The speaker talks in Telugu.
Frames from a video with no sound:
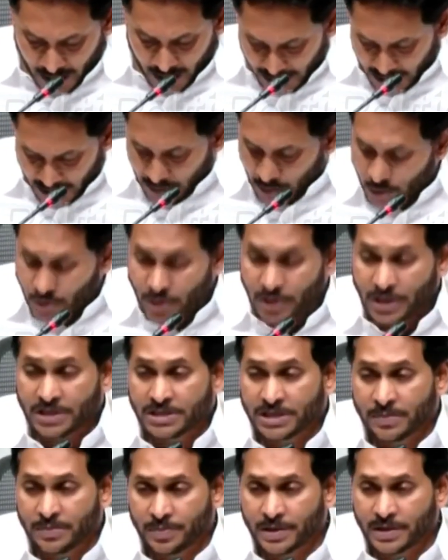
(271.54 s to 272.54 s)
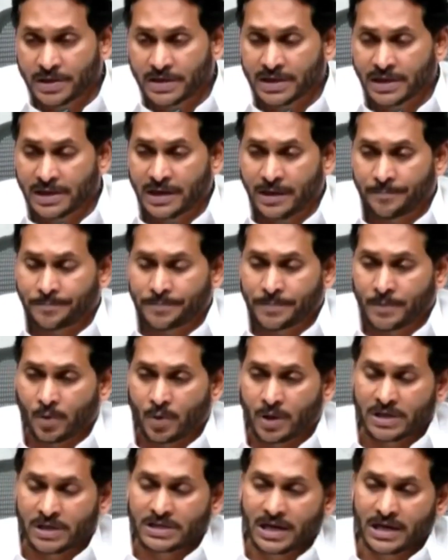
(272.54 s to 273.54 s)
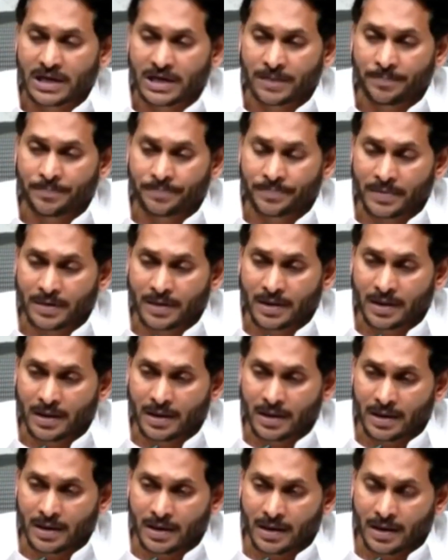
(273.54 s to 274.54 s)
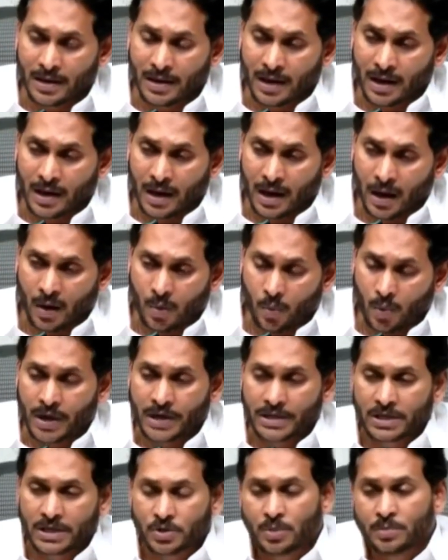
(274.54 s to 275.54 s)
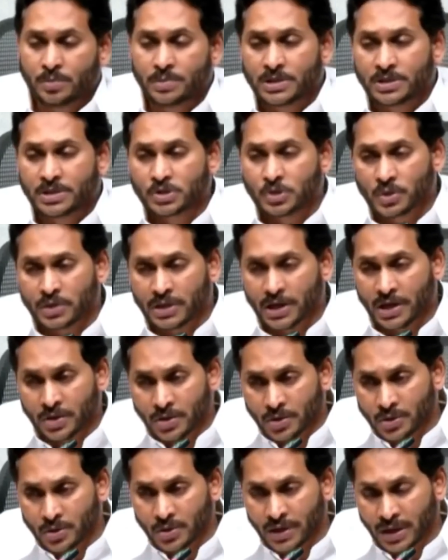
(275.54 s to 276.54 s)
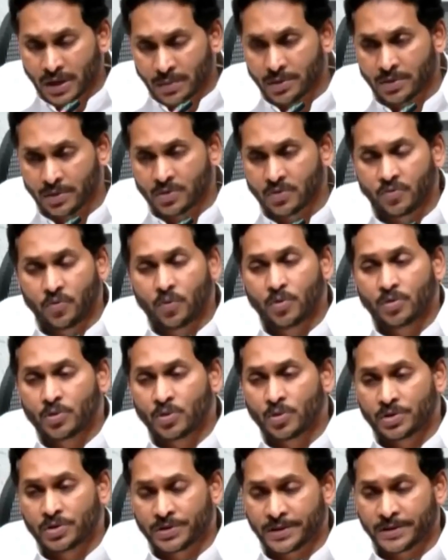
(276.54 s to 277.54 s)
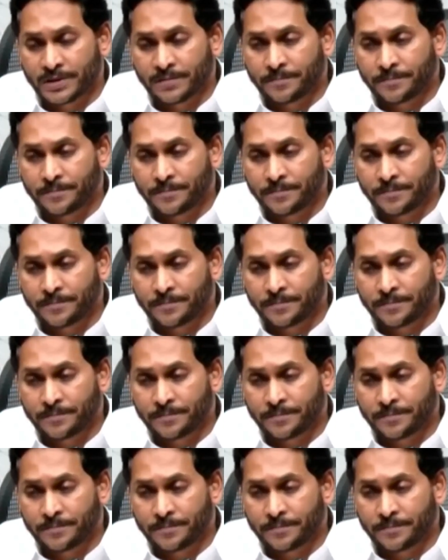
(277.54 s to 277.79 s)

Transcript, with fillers: ఇంతకుముందు నేను చెప్పినట్టుగా ఒక్కసారి ఒకటి తొమ్మిది సున్నా రెండు నెంబర్కు ఫోన్ కొడితే